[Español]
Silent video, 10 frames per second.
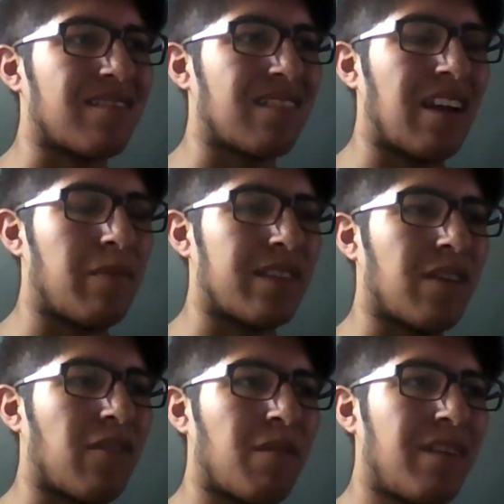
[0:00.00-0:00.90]
de la
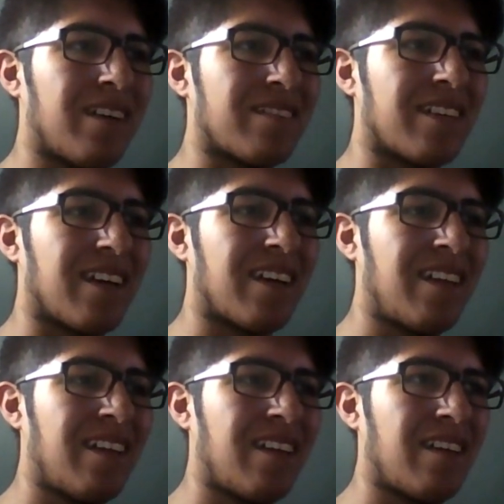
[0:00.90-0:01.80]
plataforma, o sea,
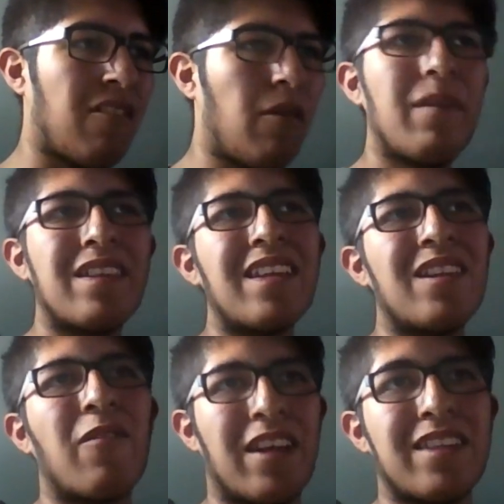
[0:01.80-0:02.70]
obviamente en
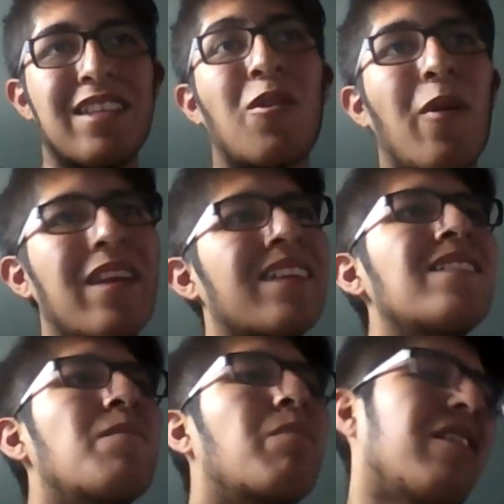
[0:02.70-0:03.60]
diferentes
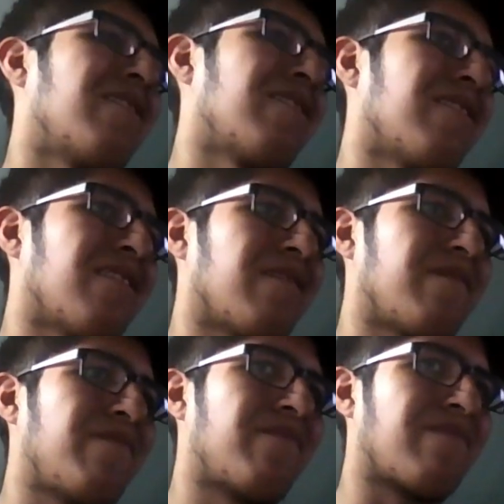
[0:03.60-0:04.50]
cuentas,
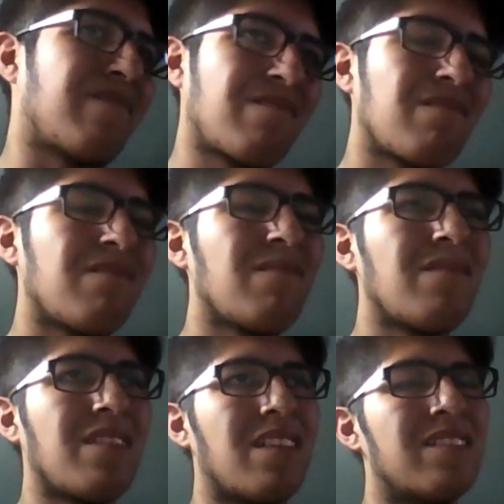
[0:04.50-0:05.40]
pero
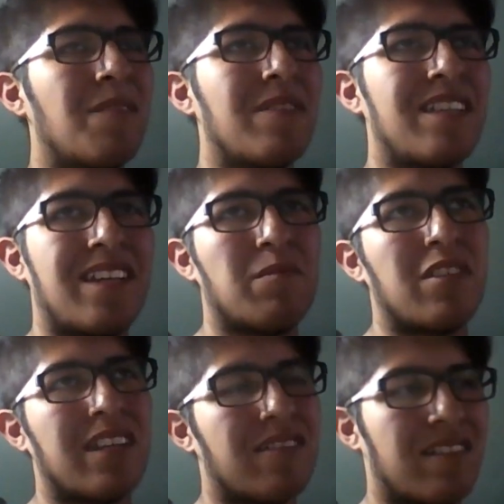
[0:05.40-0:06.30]
se puede decir que es muy
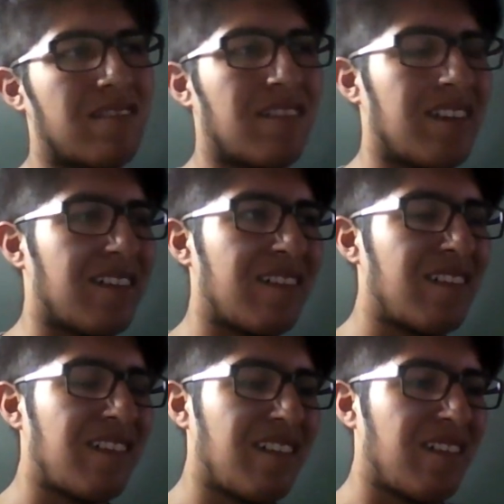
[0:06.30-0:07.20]
graciosa historia.
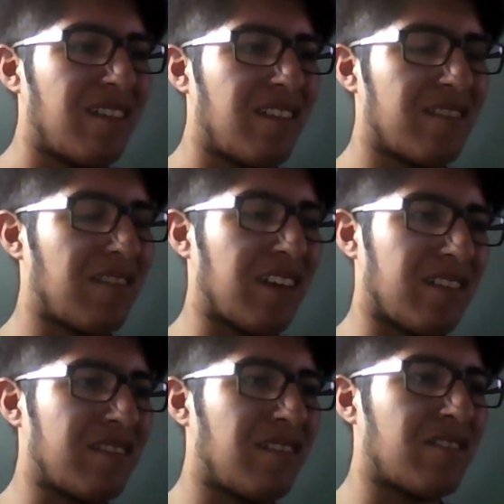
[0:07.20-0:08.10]
Es una,
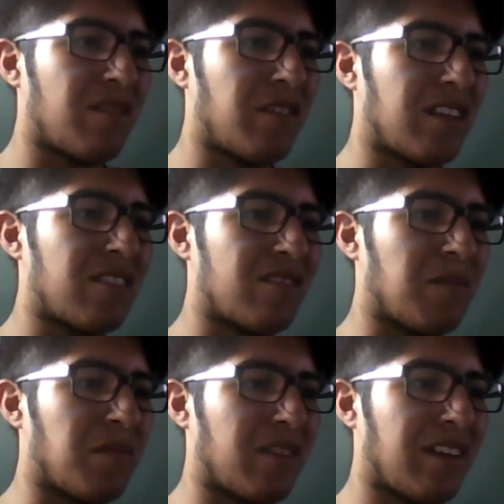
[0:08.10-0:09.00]
es una historia muy
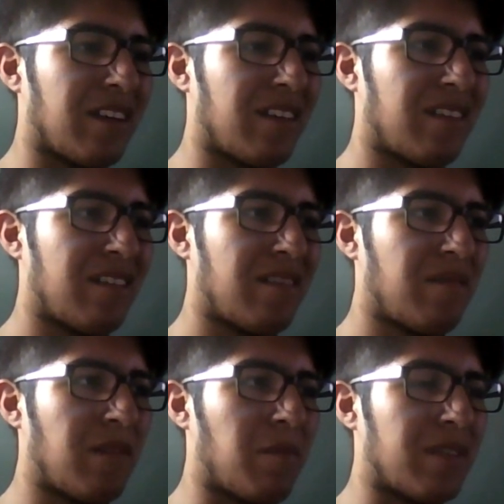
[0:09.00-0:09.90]
graciosa porque
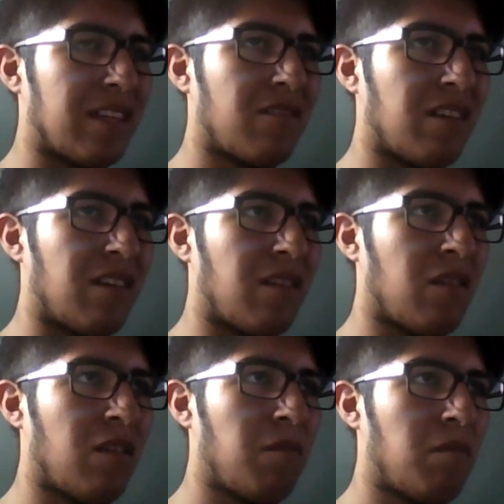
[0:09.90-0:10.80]
empecé con
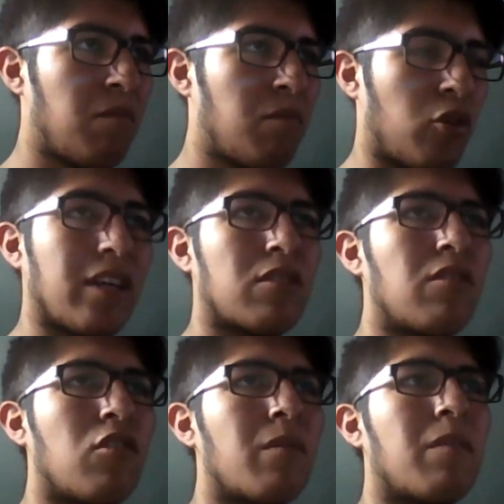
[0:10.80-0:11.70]
el proyecto,
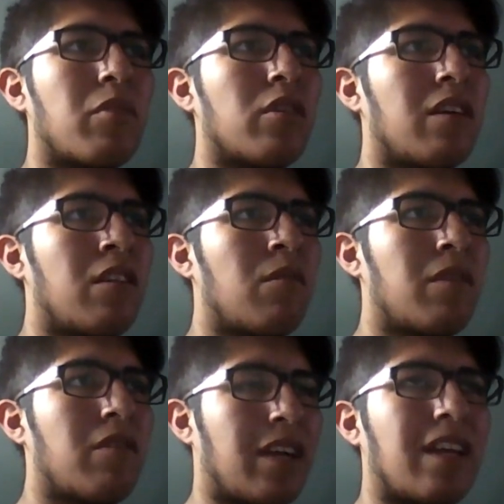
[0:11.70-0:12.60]
el nombre, el
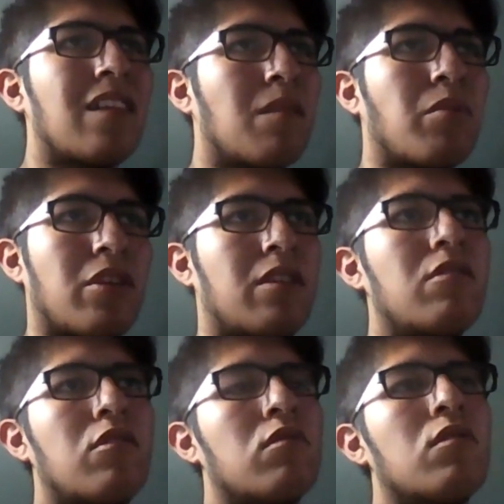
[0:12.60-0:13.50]
nombre original del proyecto
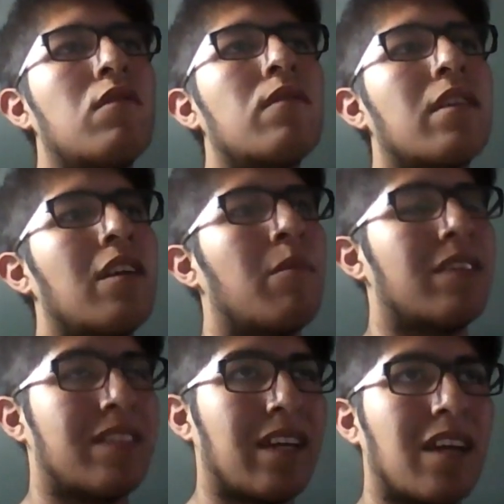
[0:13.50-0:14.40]
de YouTube, que era
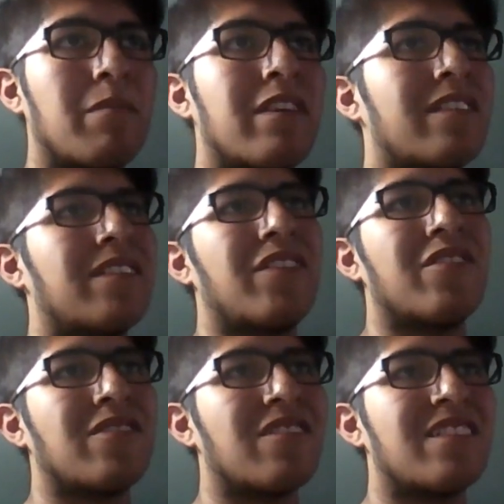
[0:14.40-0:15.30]
Mr. Gamer
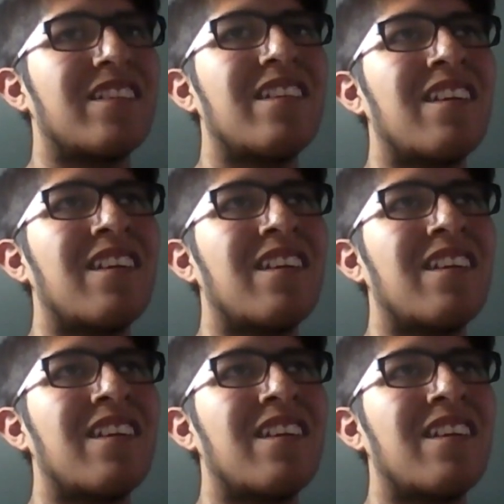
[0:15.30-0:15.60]
312.